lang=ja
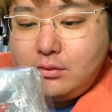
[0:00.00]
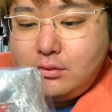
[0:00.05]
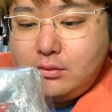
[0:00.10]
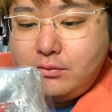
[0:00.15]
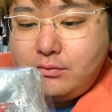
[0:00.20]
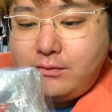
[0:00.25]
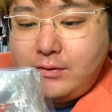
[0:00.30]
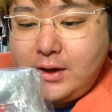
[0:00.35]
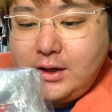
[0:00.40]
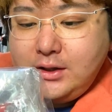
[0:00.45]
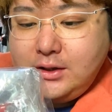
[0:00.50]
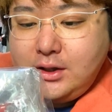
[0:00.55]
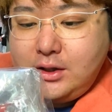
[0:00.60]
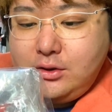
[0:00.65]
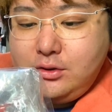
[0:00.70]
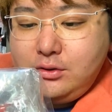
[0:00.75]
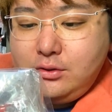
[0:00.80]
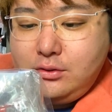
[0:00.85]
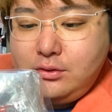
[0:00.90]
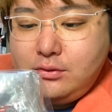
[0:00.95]

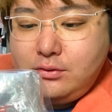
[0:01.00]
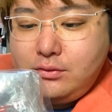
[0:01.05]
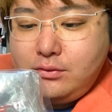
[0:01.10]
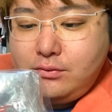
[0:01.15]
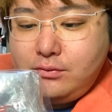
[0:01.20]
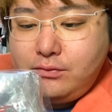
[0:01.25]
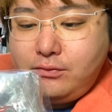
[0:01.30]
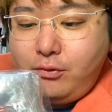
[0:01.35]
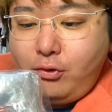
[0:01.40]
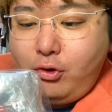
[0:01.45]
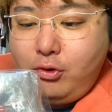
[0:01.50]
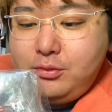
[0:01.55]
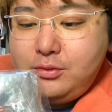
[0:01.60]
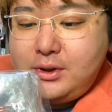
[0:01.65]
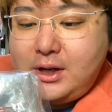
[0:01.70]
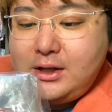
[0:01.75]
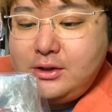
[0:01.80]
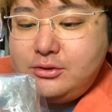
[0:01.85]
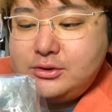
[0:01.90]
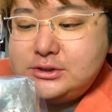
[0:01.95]
ファイナル
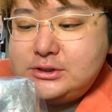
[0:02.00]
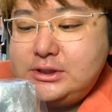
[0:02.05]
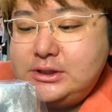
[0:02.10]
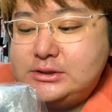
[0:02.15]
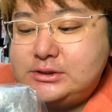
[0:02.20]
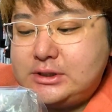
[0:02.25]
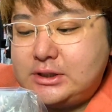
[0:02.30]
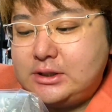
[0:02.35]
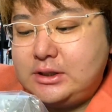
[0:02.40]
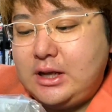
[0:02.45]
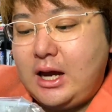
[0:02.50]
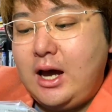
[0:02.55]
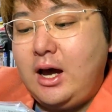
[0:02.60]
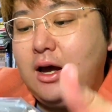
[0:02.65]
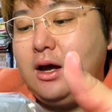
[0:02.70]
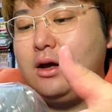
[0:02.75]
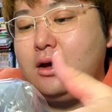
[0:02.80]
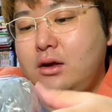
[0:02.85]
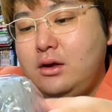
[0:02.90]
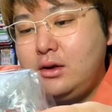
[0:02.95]
フォームライドシリーズだって。
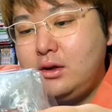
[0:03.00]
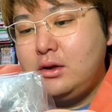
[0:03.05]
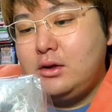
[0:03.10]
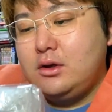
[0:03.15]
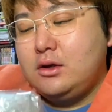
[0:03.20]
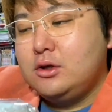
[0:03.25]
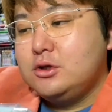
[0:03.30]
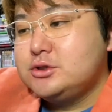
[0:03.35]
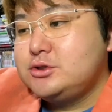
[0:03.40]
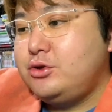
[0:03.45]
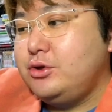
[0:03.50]
あ、そ